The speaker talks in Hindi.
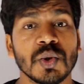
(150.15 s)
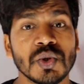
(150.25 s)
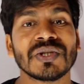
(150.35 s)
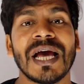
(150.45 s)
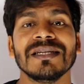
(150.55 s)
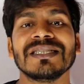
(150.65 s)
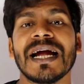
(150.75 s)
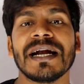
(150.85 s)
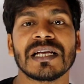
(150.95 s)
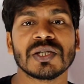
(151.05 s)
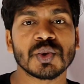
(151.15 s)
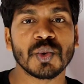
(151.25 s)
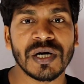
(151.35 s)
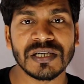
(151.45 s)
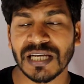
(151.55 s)
जो साइंस साइड के
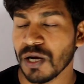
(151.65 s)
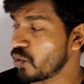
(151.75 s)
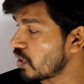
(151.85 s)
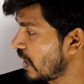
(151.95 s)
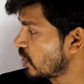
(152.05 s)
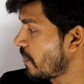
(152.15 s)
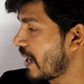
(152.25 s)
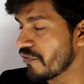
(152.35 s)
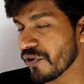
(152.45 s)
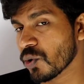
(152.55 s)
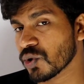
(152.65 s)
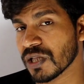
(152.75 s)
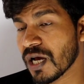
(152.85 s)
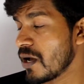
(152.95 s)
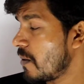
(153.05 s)
स्टूडेंट्स हैं उनके लिए तो बेनिफिट
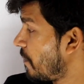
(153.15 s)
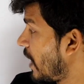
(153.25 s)
होता था